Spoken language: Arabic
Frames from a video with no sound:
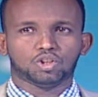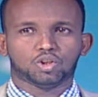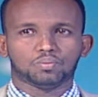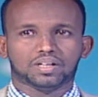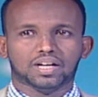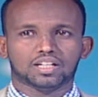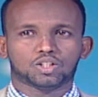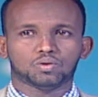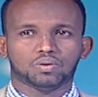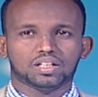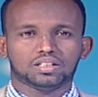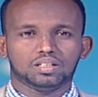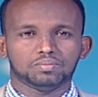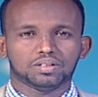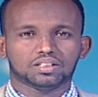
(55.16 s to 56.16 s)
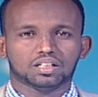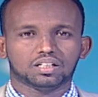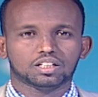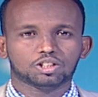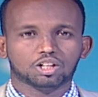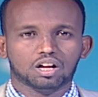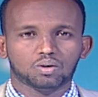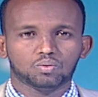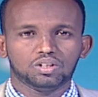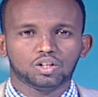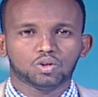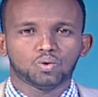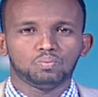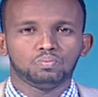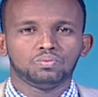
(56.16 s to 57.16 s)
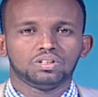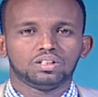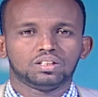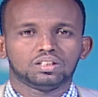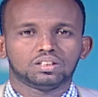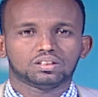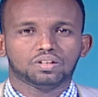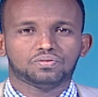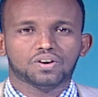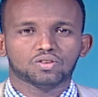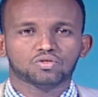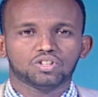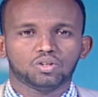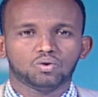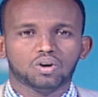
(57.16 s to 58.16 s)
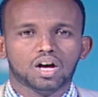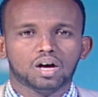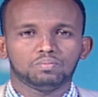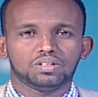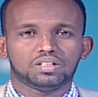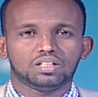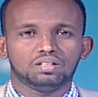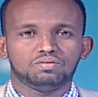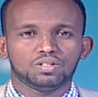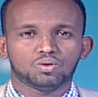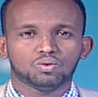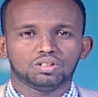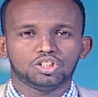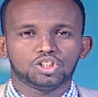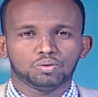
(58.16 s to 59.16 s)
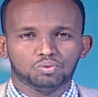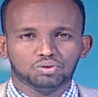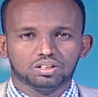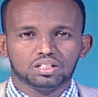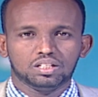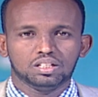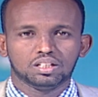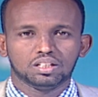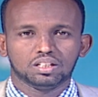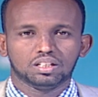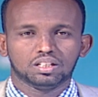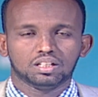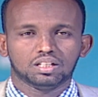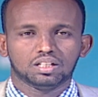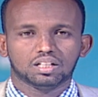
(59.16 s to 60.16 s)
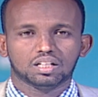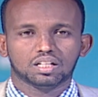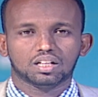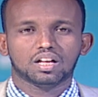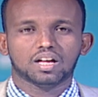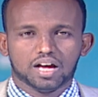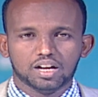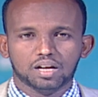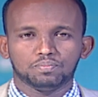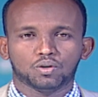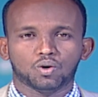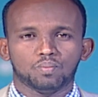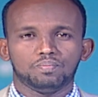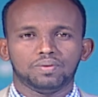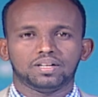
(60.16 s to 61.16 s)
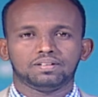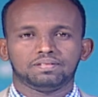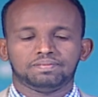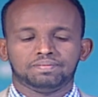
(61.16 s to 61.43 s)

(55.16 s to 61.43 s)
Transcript: تلكم كانت مقدمة النشرة وإليكم تفاصيلها من تلفزيون جيبوتي أهلا بكم